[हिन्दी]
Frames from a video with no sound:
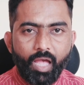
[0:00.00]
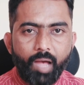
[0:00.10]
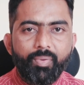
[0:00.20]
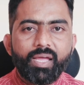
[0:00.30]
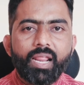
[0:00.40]

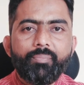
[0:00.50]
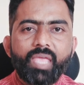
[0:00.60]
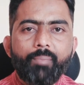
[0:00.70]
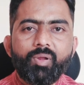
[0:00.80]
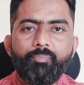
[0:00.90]
अब अगर आप
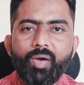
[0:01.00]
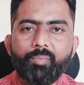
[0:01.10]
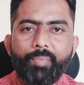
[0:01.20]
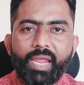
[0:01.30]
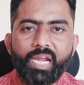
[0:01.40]
यहाँ पर
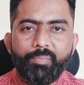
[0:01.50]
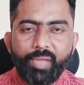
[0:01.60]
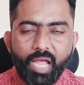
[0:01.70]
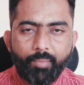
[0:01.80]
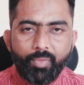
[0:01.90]
पर पैकेट
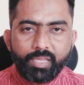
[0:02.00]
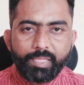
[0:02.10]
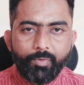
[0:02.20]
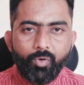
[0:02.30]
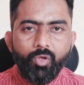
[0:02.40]
पे काम
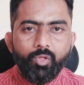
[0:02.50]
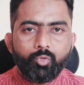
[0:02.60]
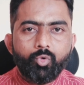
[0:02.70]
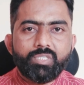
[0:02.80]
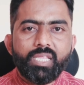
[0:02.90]
करते हो
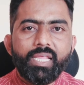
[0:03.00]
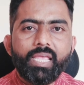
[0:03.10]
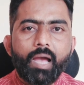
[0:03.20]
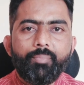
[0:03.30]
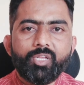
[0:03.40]
तो उसके लिए
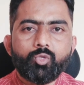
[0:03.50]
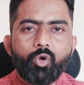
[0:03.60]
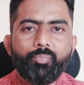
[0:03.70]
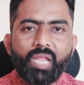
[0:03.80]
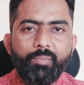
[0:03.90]
यहाँ पर
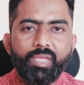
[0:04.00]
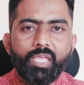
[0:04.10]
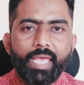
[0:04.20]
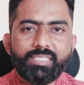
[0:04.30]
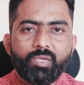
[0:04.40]
जॉब
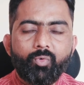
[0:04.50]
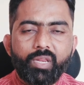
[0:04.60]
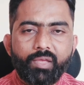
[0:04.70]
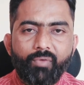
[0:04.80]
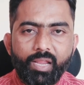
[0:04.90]
टाइमिंग के ऐसे
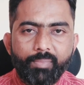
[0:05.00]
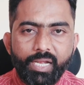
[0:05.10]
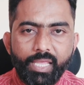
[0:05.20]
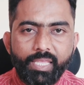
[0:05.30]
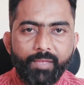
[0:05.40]
कोई
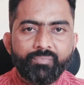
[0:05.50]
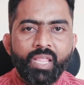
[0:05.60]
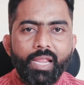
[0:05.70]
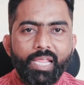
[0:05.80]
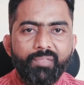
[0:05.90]
रिक्वायरमेंट नहीं है
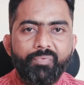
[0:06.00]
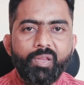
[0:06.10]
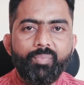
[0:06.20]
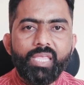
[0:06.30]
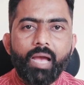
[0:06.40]
लेकिन
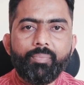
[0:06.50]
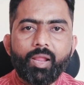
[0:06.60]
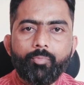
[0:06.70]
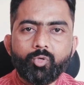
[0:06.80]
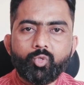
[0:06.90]
फिर भी यहाँ
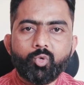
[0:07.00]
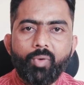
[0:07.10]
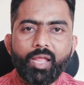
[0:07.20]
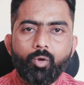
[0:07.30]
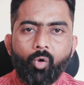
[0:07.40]
पर आपको
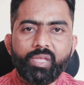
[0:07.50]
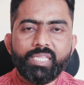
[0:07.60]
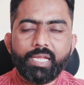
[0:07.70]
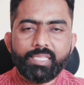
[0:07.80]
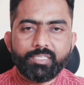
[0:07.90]
सुबह
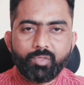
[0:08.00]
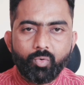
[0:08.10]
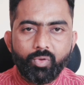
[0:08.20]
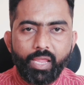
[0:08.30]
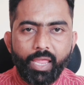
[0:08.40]
लॉगिन करना
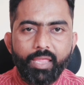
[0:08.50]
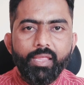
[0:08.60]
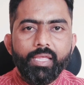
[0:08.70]
ज़रूरी है